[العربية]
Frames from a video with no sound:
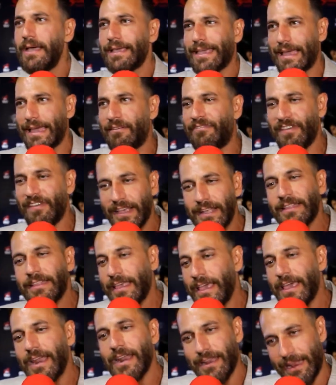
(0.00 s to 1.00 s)
كان في
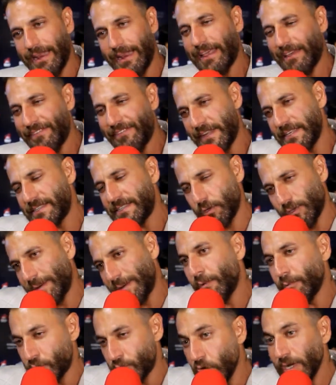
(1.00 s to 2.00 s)
كتير يعني كان في لسه
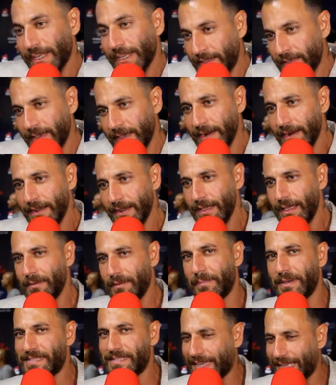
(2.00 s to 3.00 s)
قدامهم شغل كتير
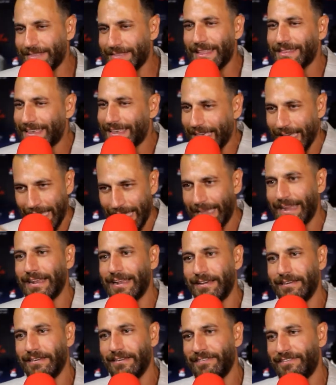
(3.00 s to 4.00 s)
بس كانت نتيجه
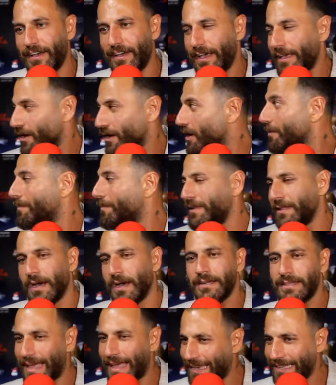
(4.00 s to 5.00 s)
هايله فيا رب
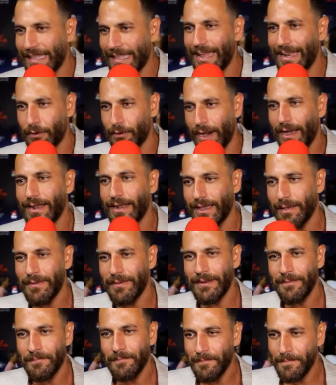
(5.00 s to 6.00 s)
النهارده اكيد احلى واحلى
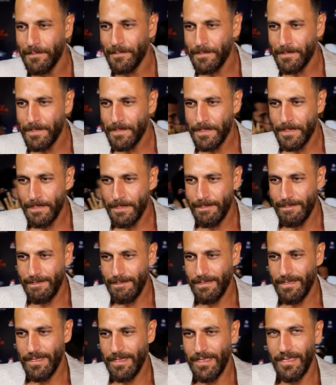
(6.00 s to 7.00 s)
كمان البرد اللي كنتوا
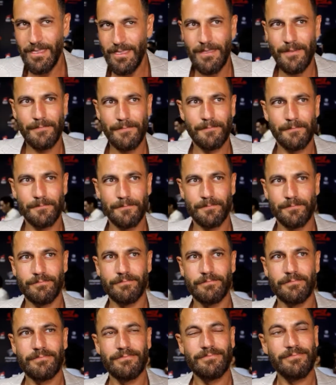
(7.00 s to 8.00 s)
بتصوروا فيه وانكم
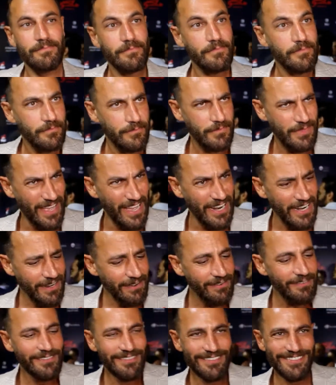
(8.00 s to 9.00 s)
تجروا على الشط
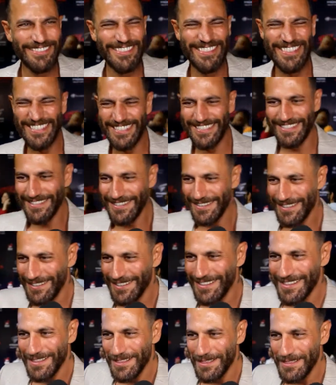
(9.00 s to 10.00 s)
علشان تدفوا
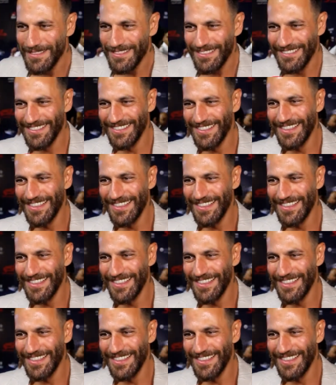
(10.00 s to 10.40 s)
تعمل ايه